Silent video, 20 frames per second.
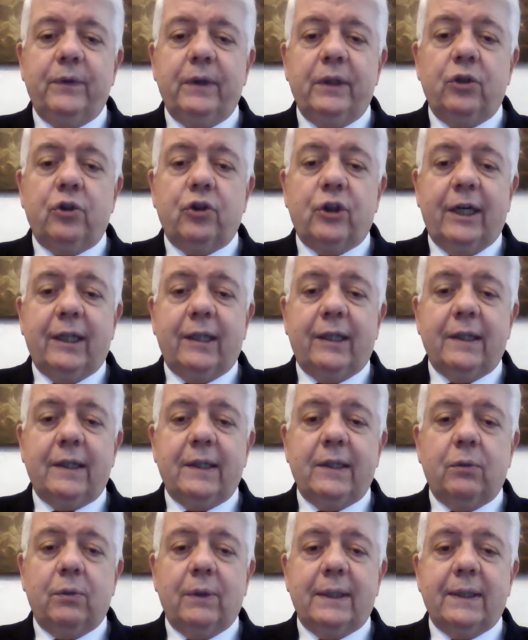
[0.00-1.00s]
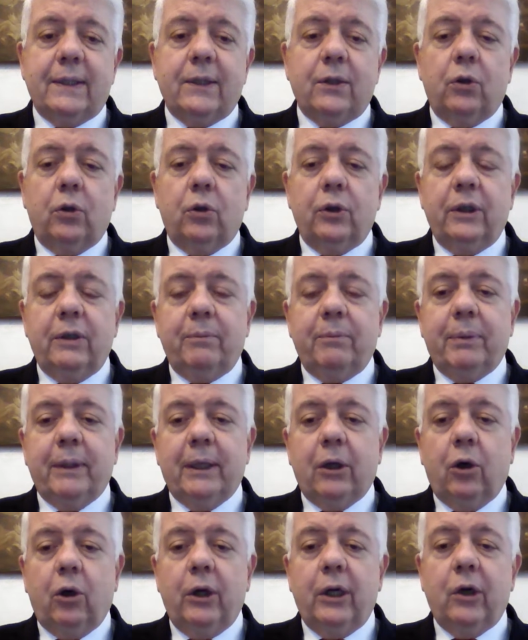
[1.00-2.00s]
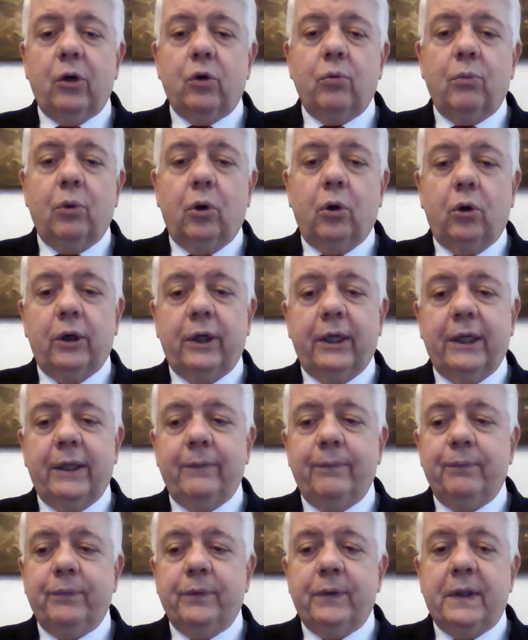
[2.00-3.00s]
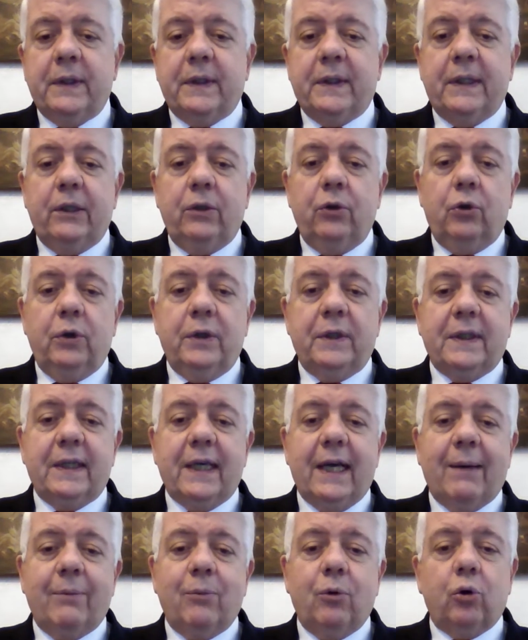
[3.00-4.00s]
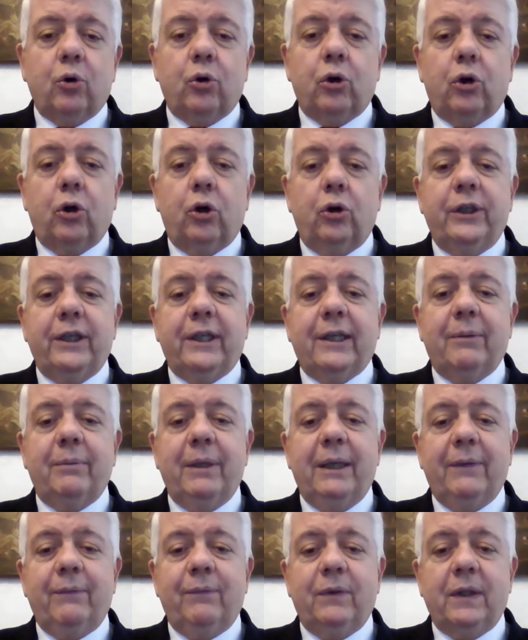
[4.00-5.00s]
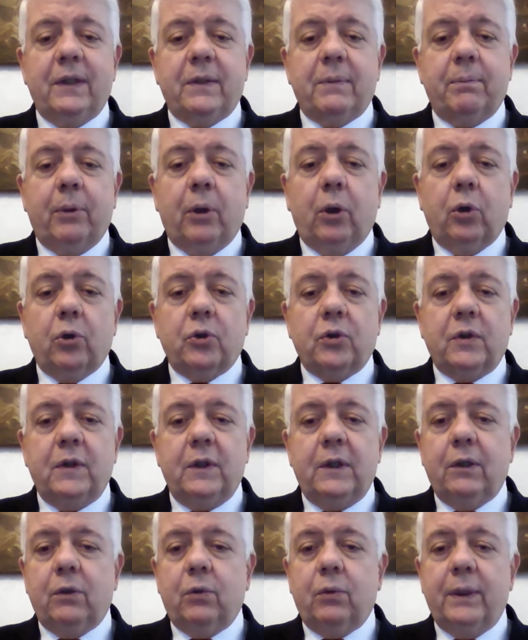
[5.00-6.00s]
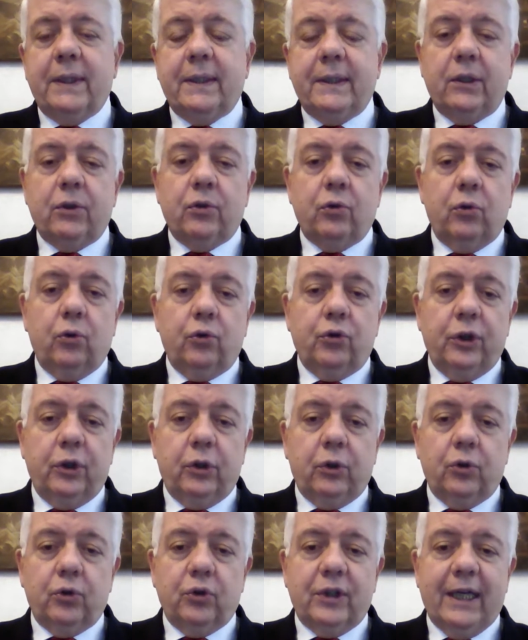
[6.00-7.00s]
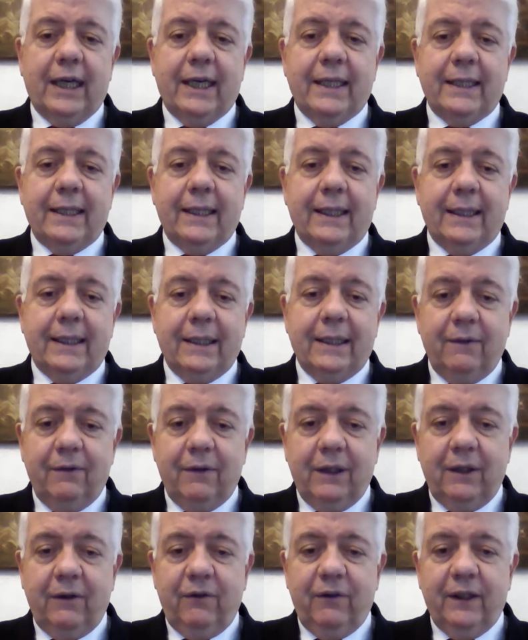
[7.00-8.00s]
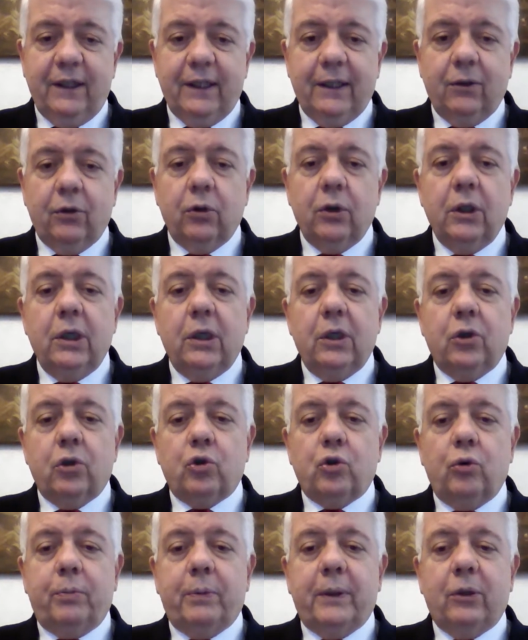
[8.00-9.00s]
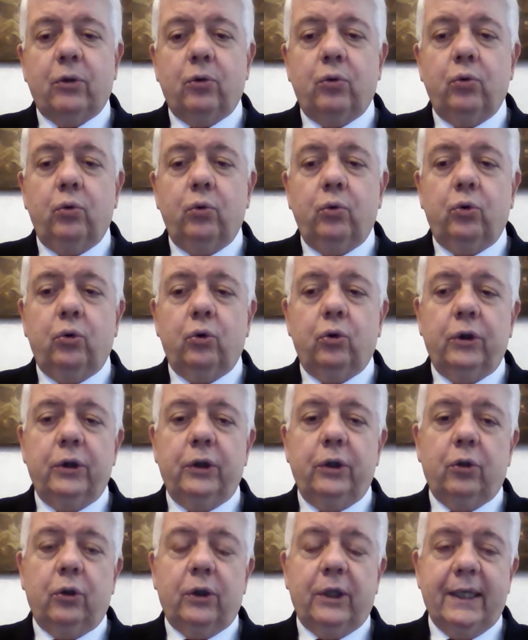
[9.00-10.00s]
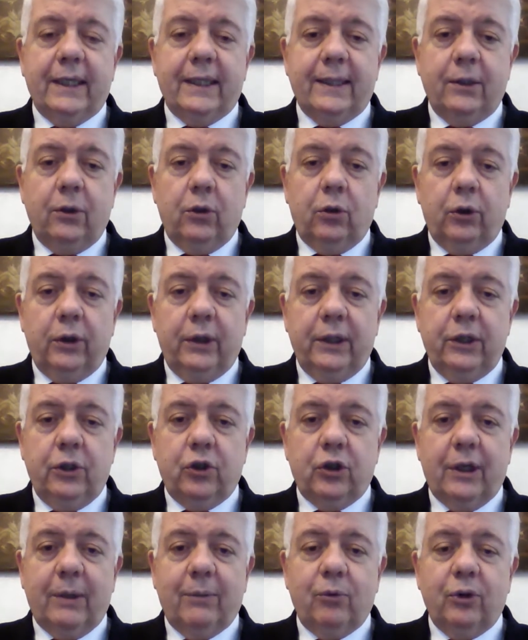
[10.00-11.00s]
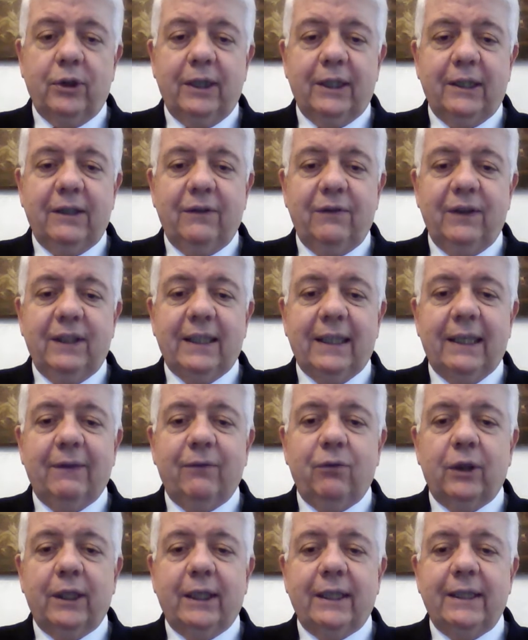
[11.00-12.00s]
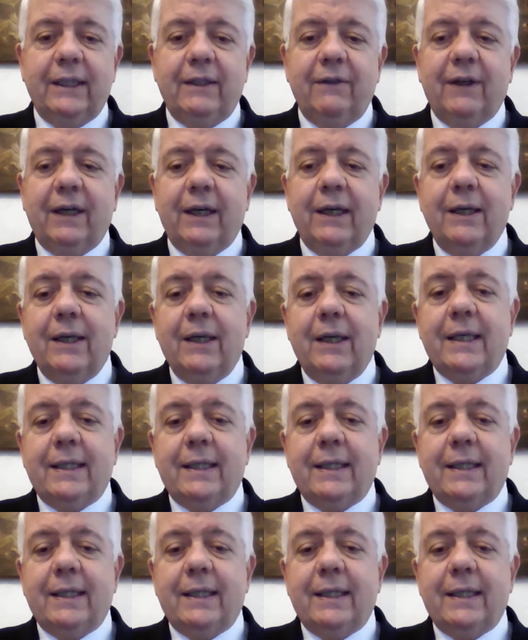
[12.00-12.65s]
In certe situazioni però il rumore, se noi siamo cronicamente esposti, queste sono circostanze che si verificano soprattutto in occasione diciamo, di attività lavorativa,